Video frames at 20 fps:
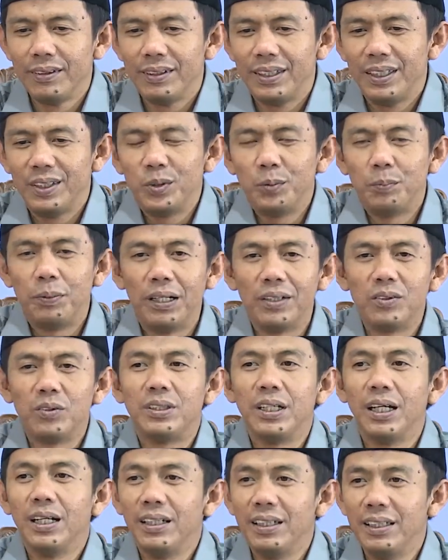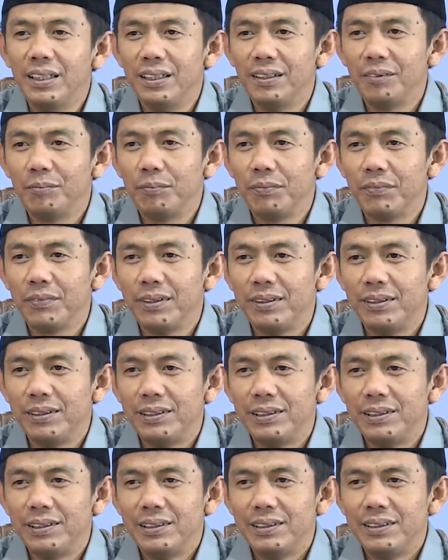Itu baru dalil.
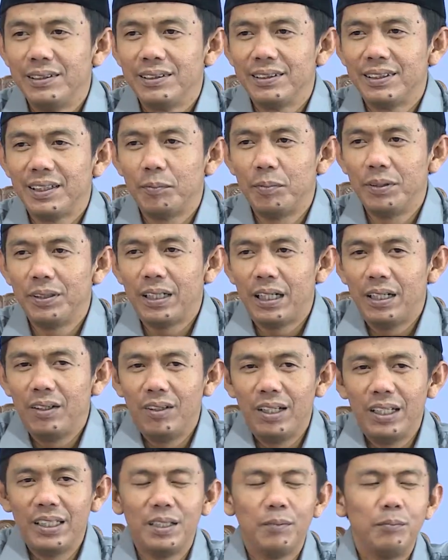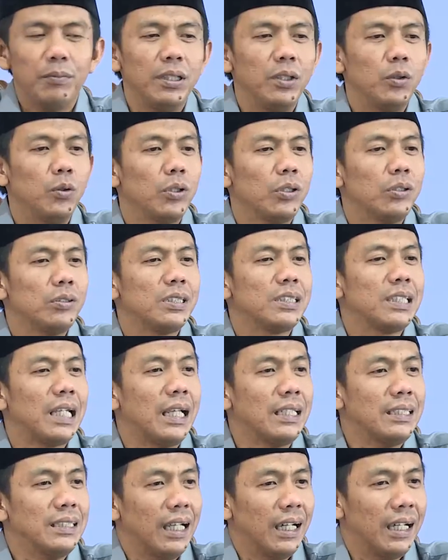Tapi kalau hanya menurut
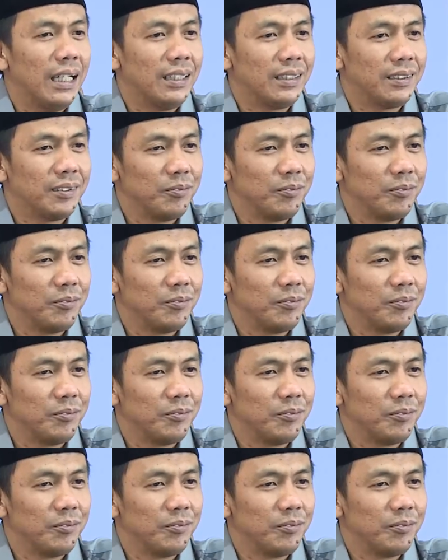saya,